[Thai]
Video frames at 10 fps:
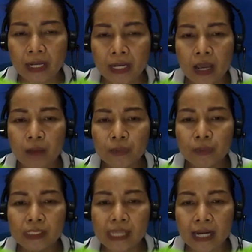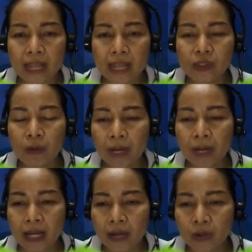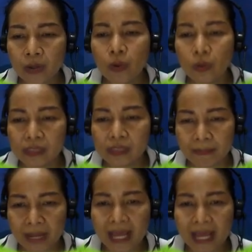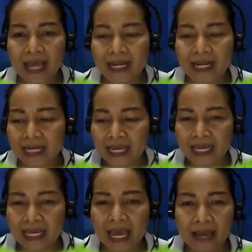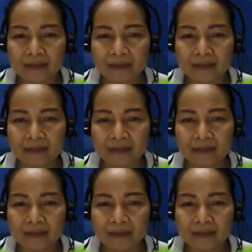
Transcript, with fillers: นพุทธศักราช 2565 นั่นเองค่ะ